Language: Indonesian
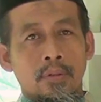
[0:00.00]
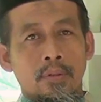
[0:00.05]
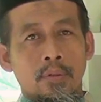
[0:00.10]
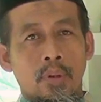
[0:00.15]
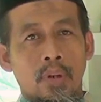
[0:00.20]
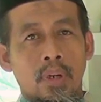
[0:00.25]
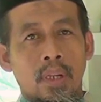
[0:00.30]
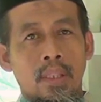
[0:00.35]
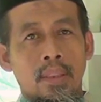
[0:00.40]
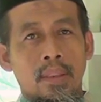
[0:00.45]

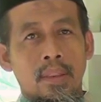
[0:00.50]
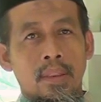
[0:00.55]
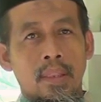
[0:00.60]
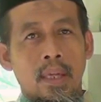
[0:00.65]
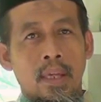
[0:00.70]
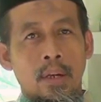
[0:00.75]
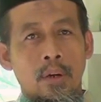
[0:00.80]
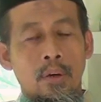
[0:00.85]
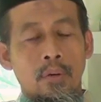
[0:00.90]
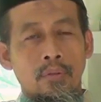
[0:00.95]
sholat
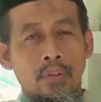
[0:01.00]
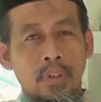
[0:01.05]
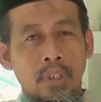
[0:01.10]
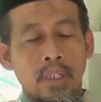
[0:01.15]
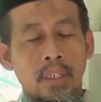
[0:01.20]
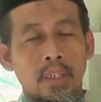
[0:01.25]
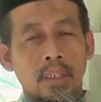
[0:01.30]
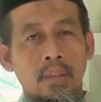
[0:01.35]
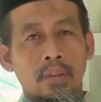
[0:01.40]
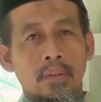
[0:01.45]

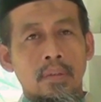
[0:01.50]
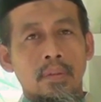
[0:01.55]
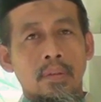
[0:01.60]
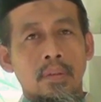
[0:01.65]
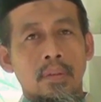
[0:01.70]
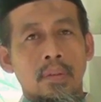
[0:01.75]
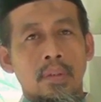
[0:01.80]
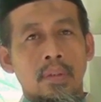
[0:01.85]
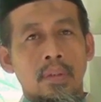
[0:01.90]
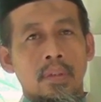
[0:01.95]
tarawih,
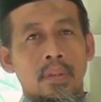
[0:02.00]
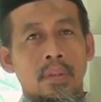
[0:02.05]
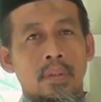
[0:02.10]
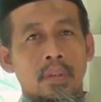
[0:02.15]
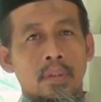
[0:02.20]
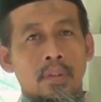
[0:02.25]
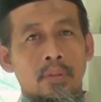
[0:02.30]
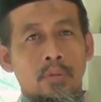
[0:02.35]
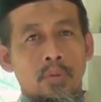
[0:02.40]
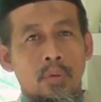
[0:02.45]

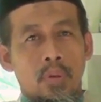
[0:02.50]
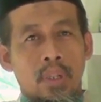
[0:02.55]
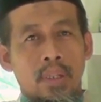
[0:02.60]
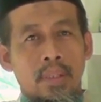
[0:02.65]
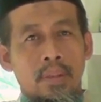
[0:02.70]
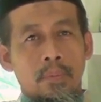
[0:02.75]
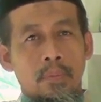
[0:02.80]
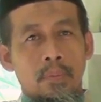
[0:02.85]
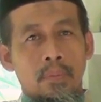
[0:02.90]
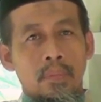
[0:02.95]

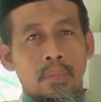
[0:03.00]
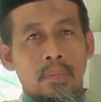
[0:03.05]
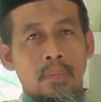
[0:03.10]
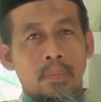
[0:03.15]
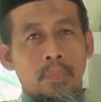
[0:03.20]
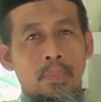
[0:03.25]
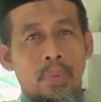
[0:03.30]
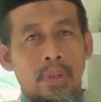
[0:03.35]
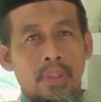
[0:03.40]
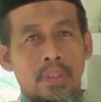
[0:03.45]
sholat
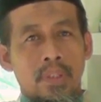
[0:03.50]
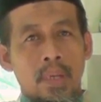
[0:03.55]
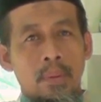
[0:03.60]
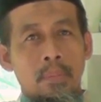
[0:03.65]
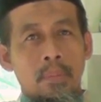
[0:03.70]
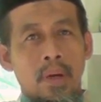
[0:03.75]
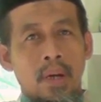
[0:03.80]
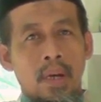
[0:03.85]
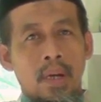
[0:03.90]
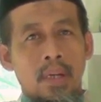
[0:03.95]

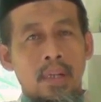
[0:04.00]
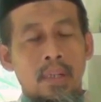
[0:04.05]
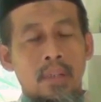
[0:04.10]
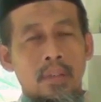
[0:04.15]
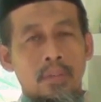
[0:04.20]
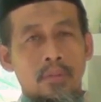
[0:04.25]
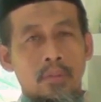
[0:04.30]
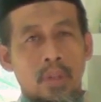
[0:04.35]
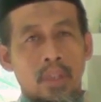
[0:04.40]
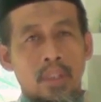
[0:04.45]

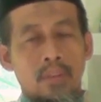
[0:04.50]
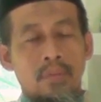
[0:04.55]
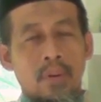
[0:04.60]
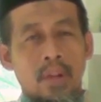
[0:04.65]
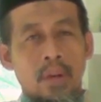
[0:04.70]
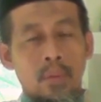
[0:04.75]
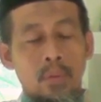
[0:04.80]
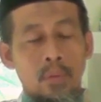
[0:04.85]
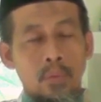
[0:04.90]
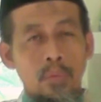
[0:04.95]
berjamaah, sholat
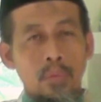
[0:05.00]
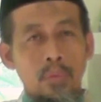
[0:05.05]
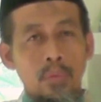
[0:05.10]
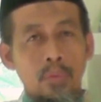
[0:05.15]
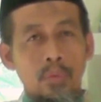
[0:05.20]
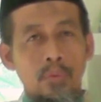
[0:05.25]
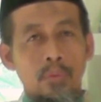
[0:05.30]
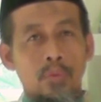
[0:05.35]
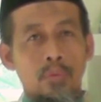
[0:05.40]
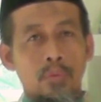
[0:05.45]

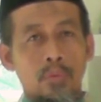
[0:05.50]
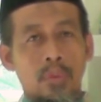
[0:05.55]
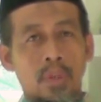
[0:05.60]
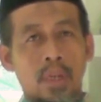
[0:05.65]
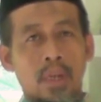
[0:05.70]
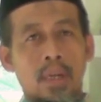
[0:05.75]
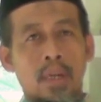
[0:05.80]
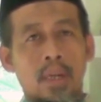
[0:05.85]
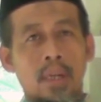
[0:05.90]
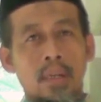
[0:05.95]
fardu,
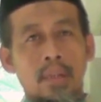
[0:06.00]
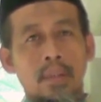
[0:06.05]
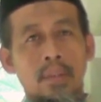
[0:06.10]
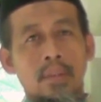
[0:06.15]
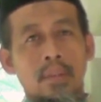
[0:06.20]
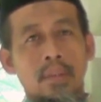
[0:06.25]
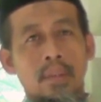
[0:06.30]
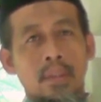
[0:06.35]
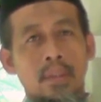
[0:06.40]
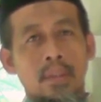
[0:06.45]
juga
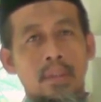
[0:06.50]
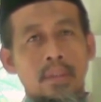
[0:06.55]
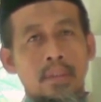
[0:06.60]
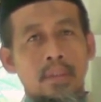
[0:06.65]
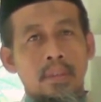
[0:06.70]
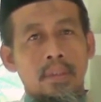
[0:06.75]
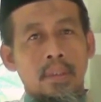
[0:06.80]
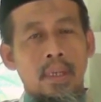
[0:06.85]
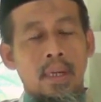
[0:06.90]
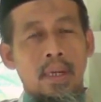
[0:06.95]

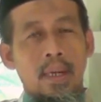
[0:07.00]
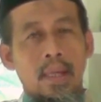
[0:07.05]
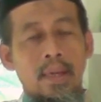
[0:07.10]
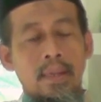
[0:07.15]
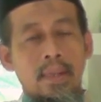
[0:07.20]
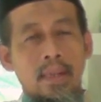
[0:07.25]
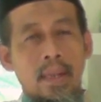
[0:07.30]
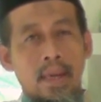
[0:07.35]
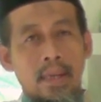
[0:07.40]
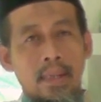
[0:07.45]
yang
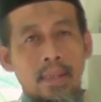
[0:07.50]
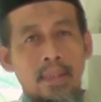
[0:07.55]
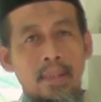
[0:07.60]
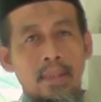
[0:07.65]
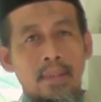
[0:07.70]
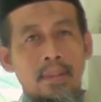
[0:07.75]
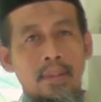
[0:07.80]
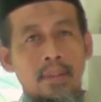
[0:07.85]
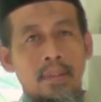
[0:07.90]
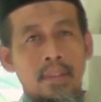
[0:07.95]

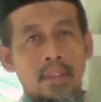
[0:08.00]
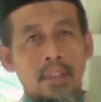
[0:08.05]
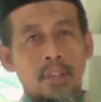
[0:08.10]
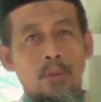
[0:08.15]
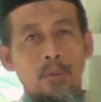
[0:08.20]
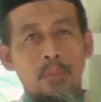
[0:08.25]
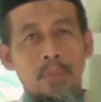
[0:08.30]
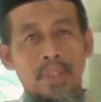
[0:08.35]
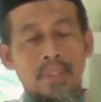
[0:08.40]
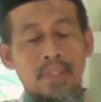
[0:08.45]
lain-lain di
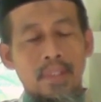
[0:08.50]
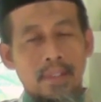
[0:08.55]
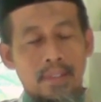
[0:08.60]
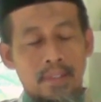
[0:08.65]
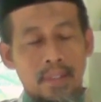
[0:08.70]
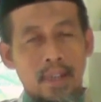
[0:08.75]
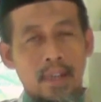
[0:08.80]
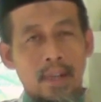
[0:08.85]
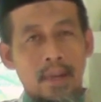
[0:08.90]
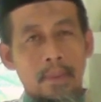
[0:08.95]
rumah
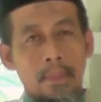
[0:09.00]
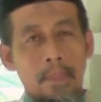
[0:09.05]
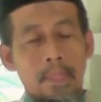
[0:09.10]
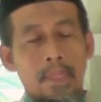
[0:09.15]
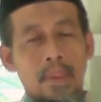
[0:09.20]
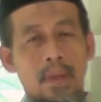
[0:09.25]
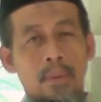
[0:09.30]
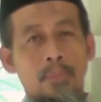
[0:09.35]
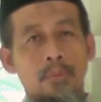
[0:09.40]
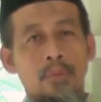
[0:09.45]
saja.
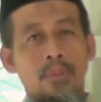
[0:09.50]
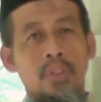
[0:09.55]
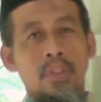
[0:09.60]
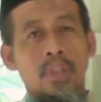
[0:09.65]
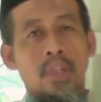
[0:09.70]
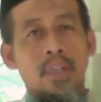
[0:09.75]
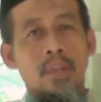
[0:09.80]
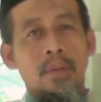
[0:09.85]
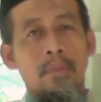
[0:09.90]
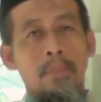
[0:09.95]

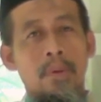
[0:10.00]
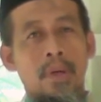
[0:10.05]
Kemudian